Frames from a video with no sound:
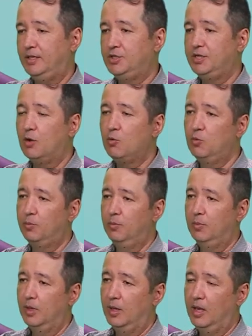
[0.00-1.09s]
tirar algum
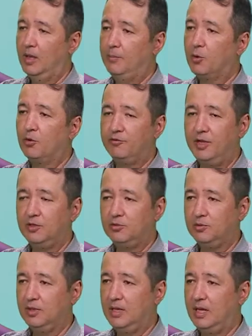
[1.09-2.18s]
é,
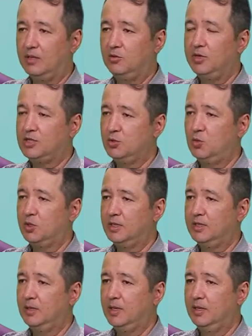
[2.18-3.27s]
proveito de, do networking
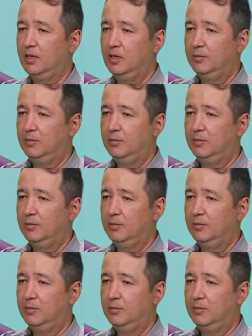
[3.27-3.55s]
também.